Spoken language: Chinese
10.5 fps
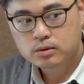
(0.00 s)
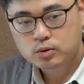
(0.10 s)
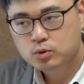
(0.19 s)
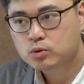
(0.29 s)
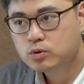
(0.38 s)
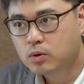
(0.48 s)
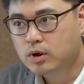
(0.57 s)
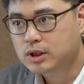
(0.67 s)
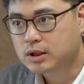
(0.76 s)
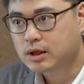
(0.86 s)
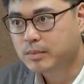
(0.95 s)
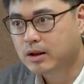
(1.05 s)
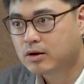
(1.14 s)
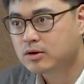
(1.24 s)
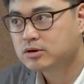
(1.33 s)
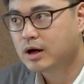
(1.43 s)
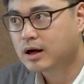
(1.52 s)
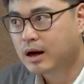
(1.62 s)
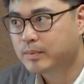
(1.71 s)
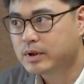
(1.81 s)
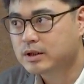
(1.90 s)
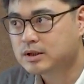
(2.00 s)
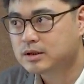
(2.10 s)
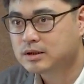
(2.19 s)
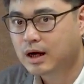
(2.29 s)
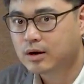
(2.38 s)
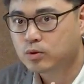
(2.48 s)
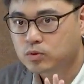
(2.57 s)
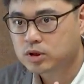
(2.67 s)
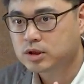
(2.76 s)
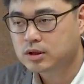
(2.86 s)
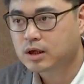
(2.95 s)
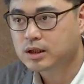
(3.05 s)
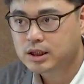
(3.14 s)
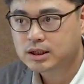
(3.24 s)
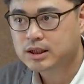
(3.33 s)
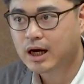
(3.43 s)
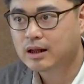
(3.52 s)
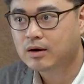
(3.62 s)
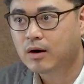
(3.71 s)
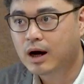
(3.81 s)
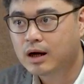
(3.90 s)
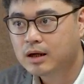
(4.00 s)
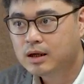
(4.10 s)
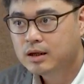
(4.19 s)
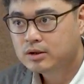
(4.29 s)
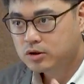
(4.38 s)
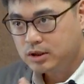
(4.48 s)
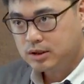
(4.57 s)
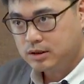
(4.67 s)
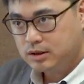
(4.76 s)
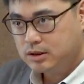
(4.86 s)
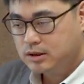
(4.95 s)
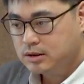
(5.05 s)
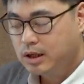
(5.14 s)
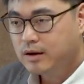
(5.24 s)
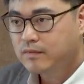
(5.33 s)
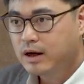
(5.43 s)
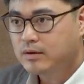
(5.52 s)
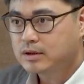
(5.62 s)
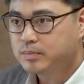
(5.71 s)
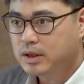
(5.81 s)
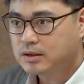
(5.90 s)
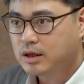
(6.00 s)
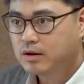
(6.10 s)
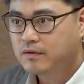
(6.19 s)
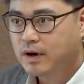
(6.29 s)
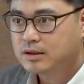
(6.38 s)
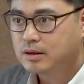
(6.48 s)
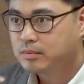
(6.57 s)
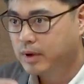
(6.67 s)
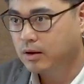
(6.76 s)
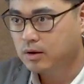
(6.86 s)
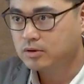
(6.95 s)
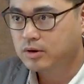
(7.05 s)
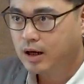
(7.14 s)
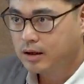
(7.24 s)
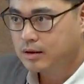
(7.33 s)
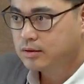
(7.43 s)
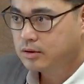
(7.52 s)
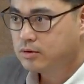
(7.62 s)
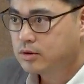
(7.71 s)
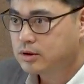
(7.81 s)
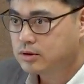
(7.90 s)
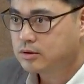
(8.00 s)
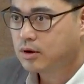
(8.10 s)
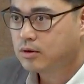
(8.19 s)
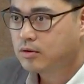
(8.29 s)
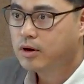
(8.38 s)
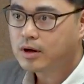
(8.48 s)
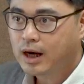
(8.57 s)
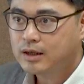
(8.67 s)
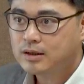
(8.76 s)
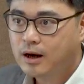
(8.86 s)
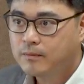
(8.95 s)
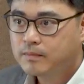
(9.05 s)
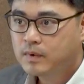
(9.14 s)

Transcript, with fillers: 如果你的 m i t o c h o n d r i a copy 是在五十个以下的话，确实是那个 variance 本身会发生 m i t o c h o n d r i a 跟 nucleus a 动会有干扰。